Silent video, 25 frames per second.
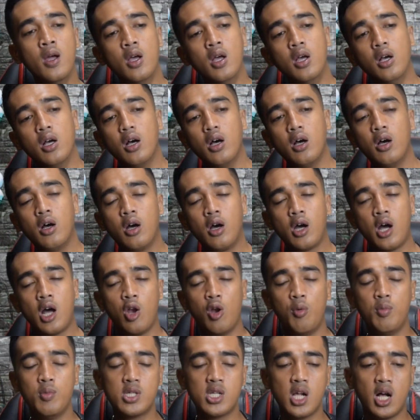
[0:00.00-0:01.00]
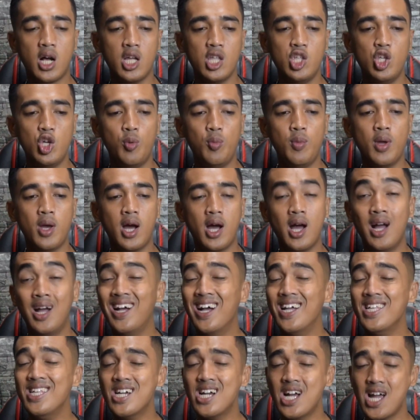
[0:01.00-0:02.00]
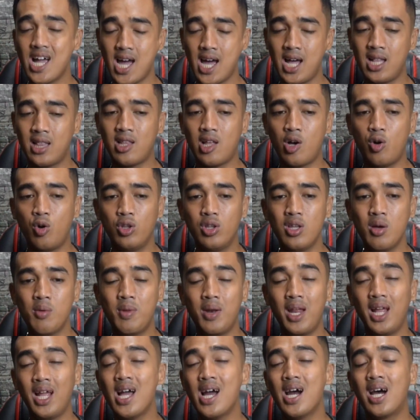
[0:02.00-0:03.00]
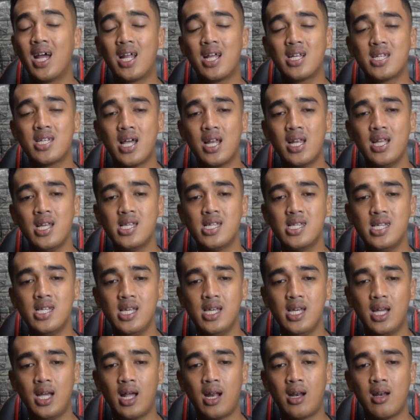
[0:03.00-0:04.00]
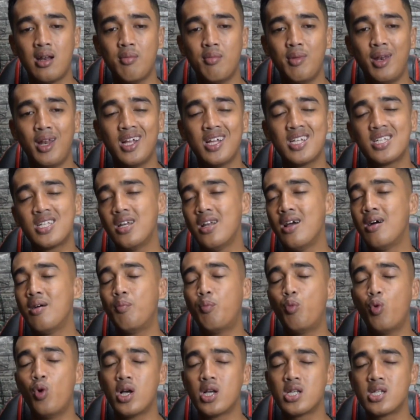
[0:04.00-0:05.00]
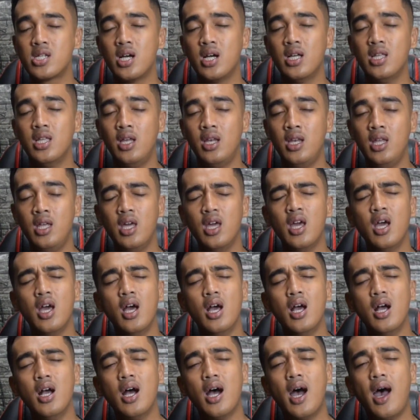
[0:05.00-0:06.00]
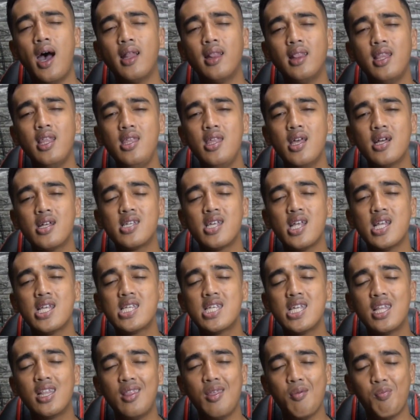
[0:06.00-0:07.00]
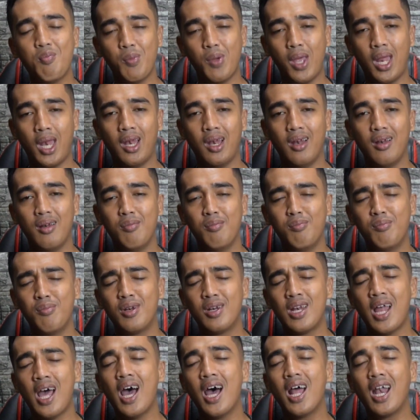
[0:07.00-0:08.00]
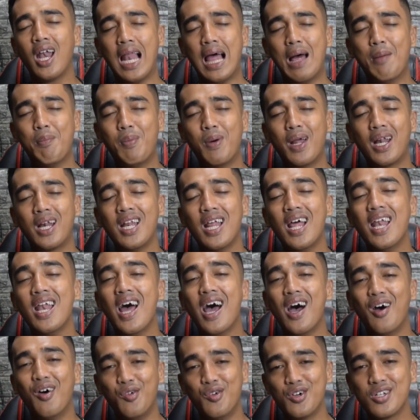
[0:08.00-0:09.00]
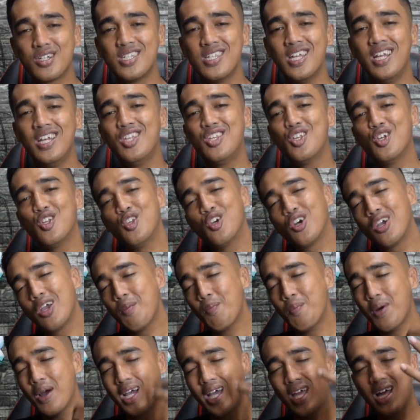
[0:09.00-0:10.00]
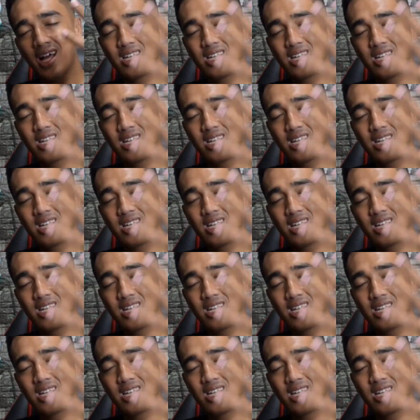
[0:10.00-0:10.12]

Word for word: e, kalau misalkan nyium yang agak nyengat takutnya mereka ngerasa risih karena mereka sedang puasa jadi hatinya sensitif men nahan lapar dan haus jadi cocoknya pakai yang